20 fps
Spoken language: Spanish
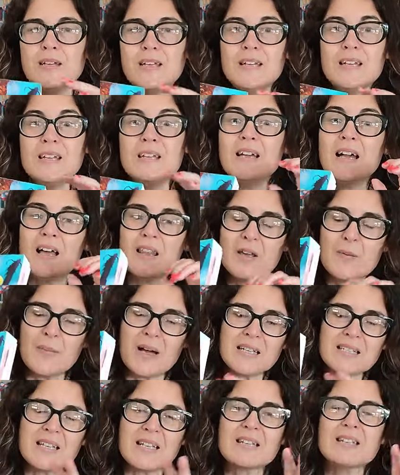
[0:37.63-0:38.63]
Y
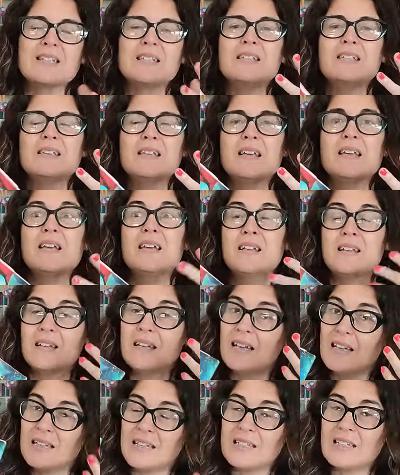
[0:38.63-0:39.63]
además existen,
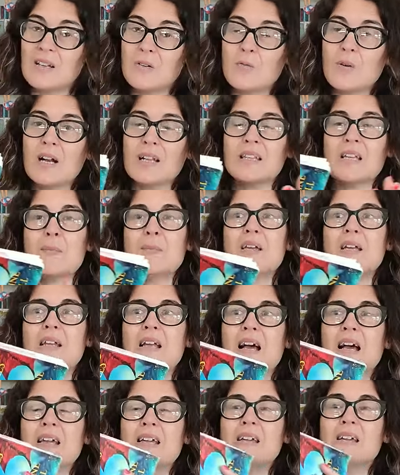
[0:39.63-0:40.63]
en ese lugar también
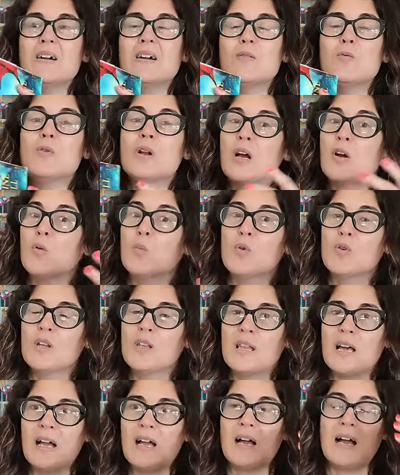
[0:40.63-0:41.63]
hay una
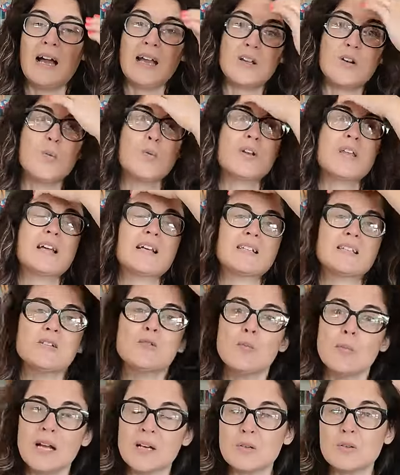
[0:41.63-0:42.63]
comunidad, hay comunidades de
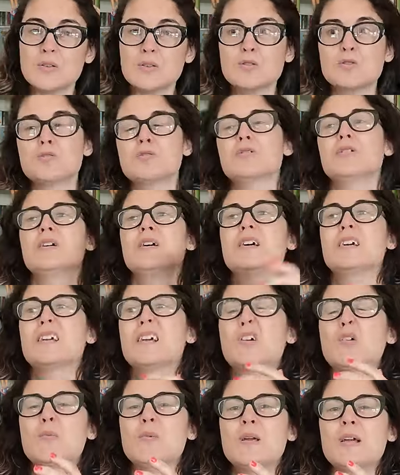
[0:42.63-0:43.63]
humanos
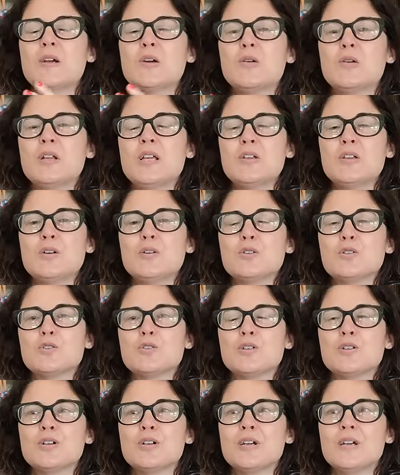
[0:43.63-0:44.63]
que conviven con
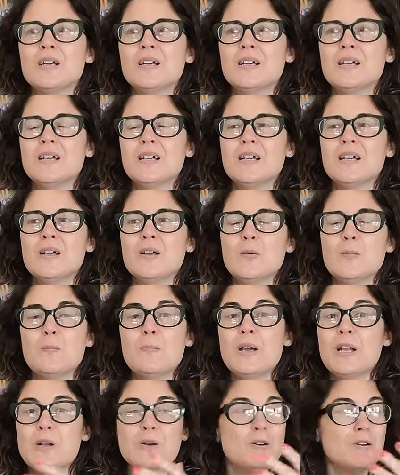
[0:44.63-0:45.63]
ellos,
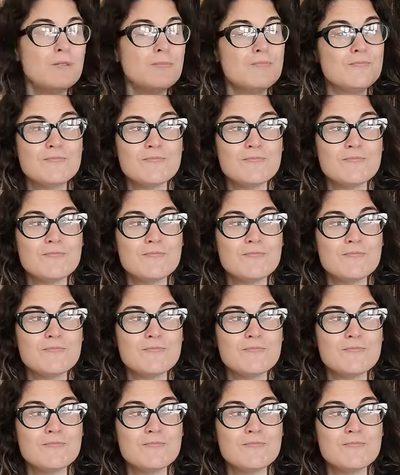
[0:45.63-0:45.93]
pero